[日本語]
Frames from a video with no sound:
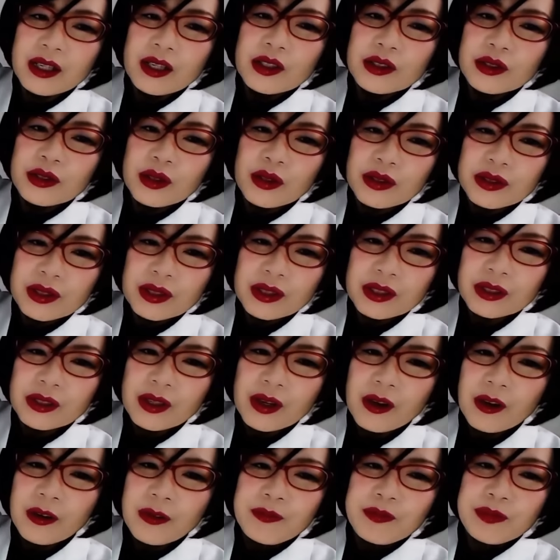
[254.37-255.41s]
そうする
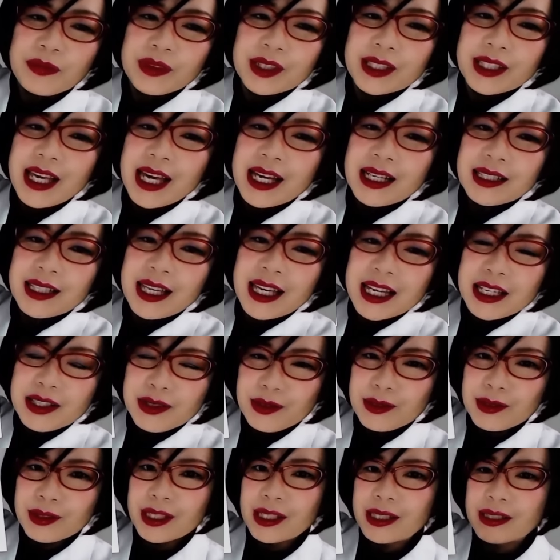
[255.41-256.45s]
と月経
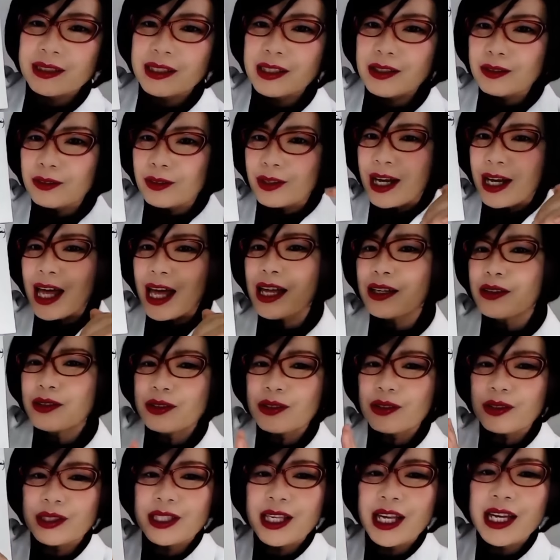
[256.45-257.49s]
周期っていうのがある
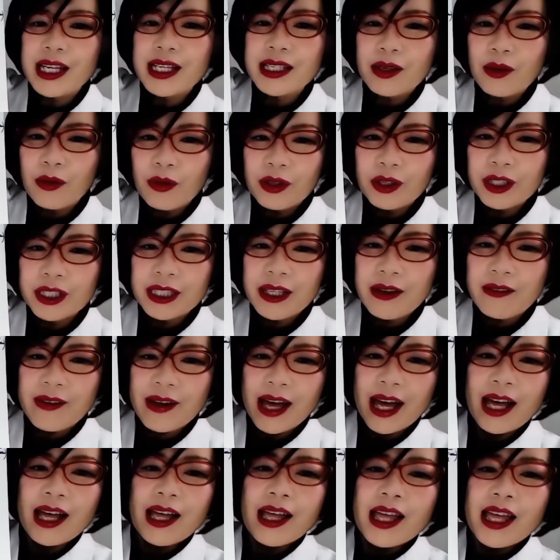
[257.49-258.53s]
女性において
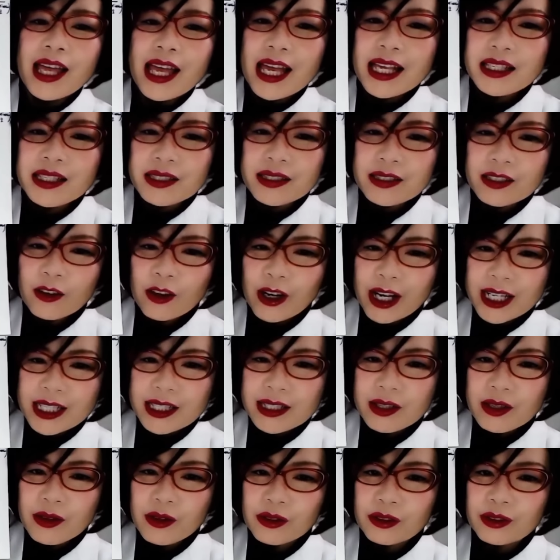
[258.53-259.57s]
は、
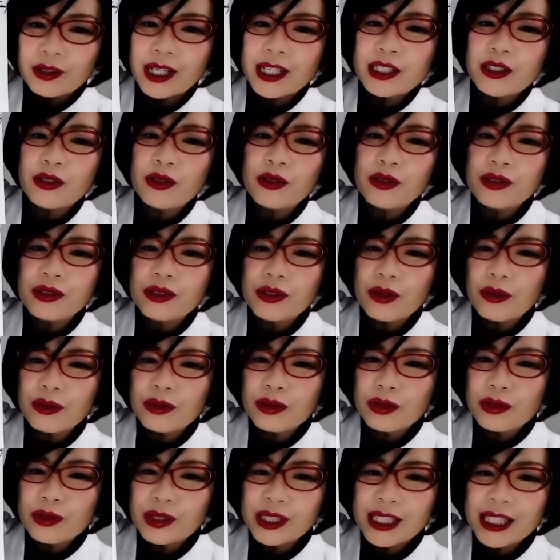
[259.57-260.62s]
エストラジオールが上昇
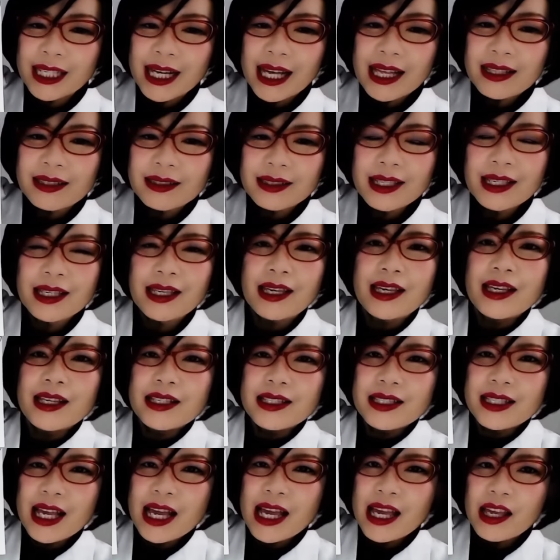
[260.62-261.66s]
する期間に
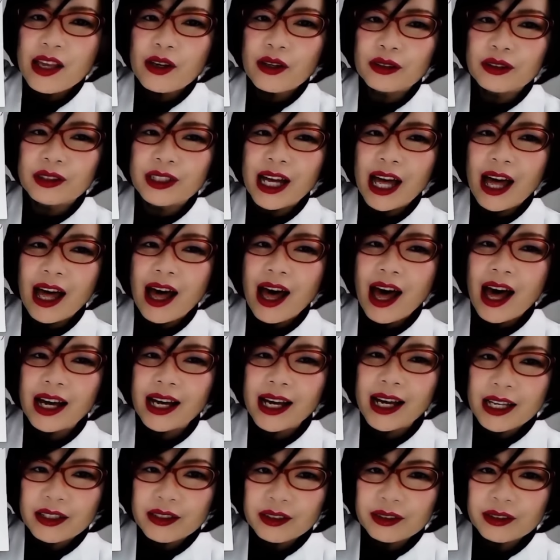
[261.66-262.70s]
性欲が上
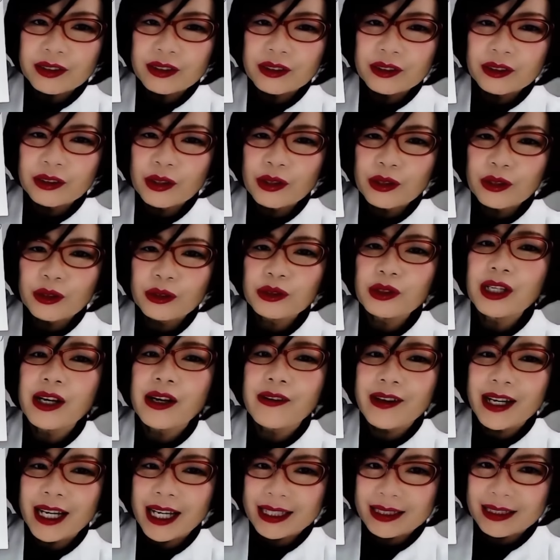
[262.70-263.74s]
がるということ
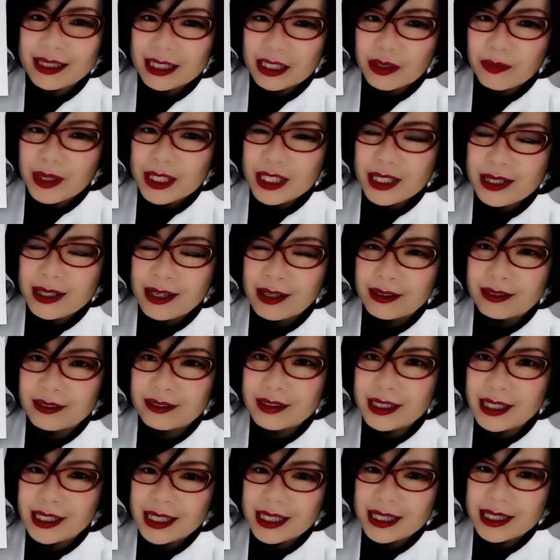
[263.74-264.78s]
が分かってきました。
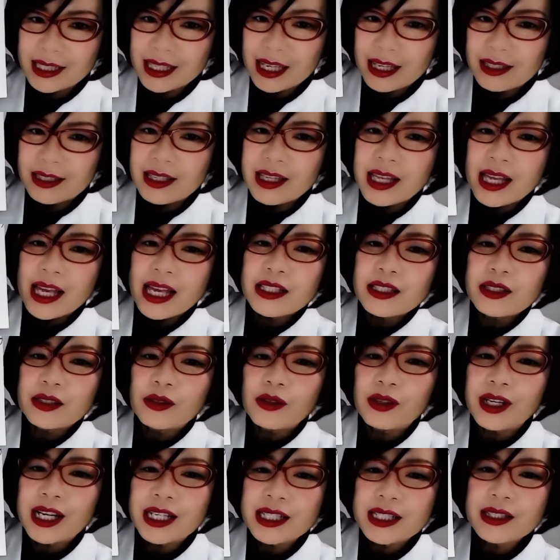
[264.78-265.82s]
いいですか
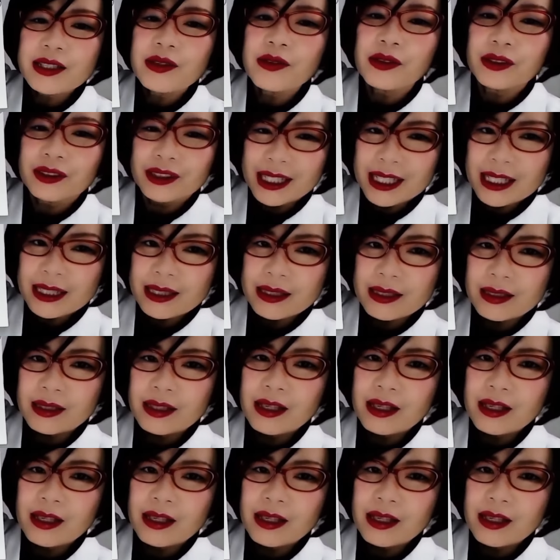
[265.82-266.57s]
エストラジオールです。